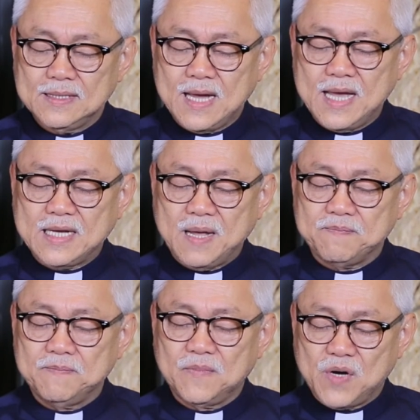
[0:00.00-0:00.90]
ให้กับ
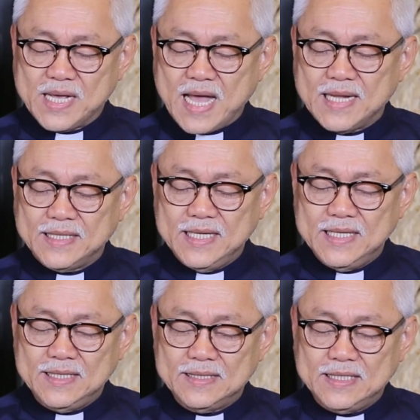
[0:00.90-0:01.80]
รายการนี้
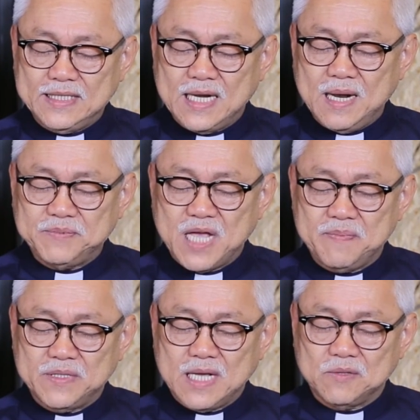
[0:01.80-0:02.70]
ที่จะรับใช้พ
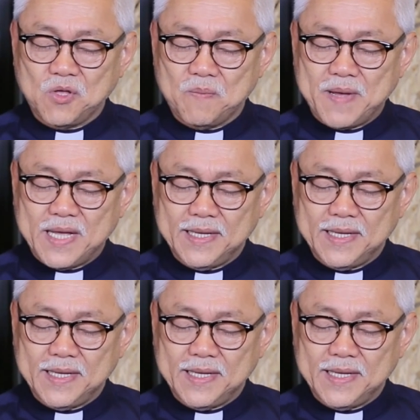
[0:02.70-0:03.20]
ระเจ้าต่อไป